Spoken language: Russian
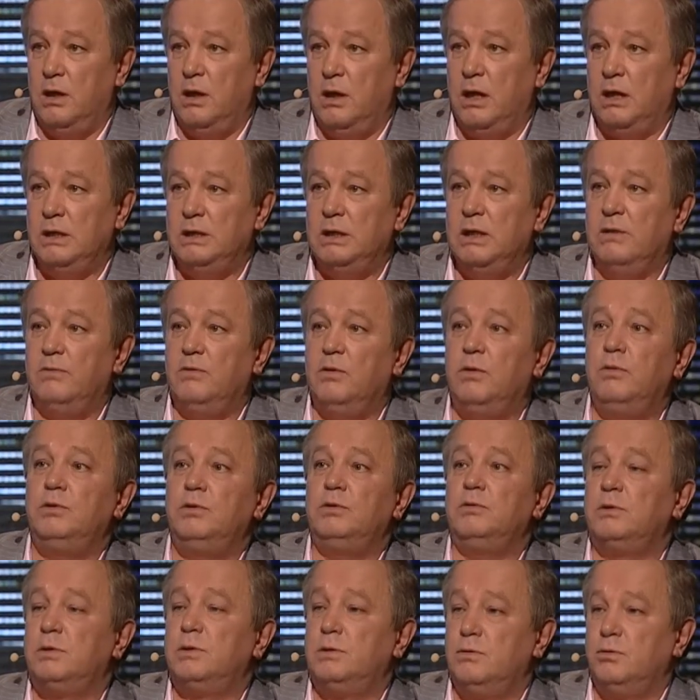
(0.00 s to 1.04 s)
Хотя в
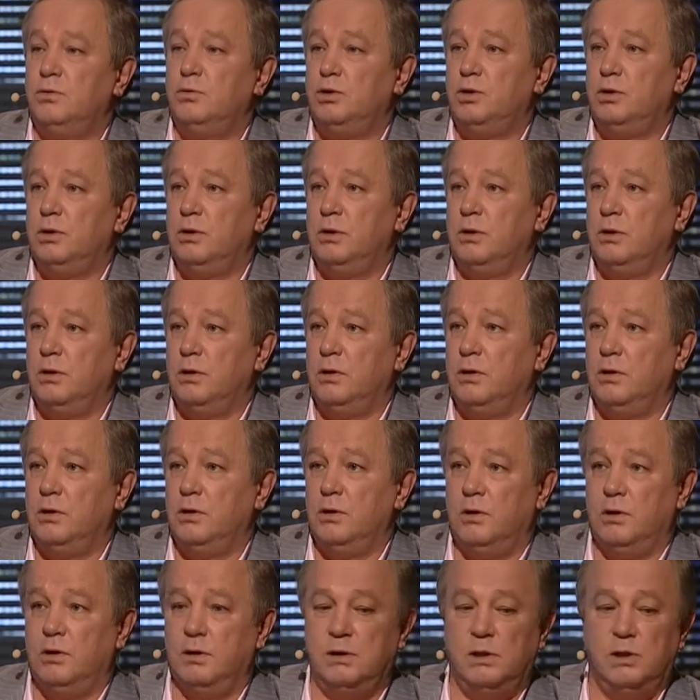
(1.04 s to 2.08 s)
общем случае,
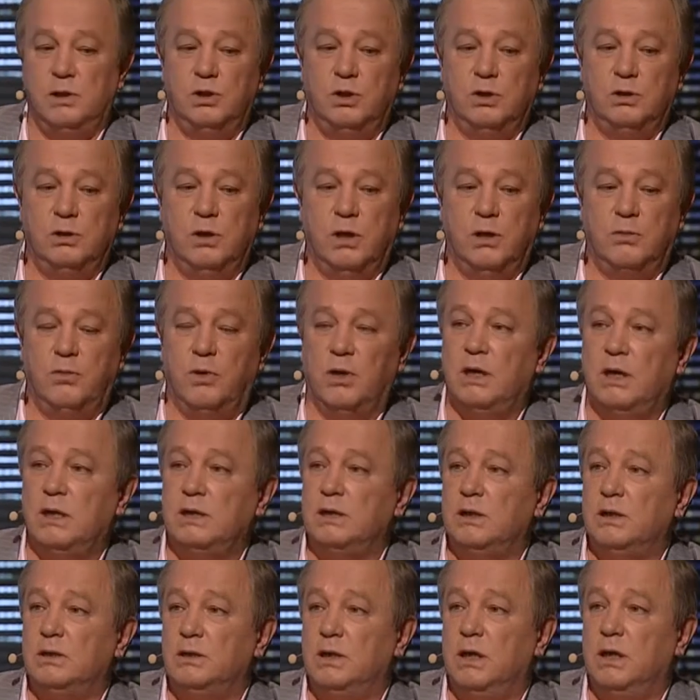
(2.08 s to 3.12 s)
если человек
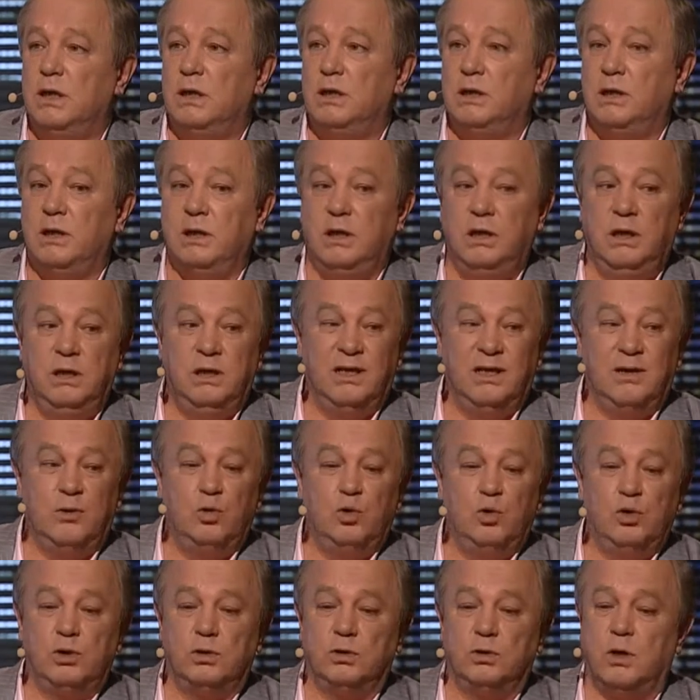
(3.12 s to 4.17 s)
показал карты и
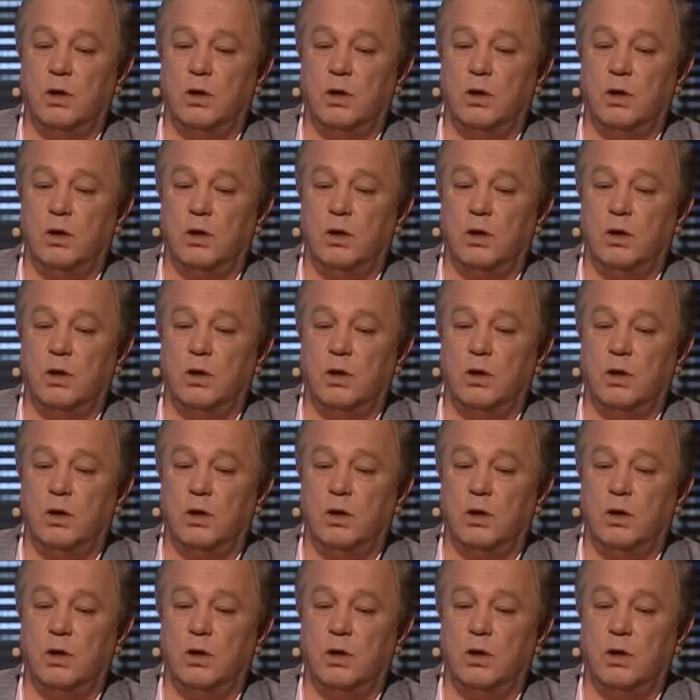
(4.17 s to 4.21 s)
нарушил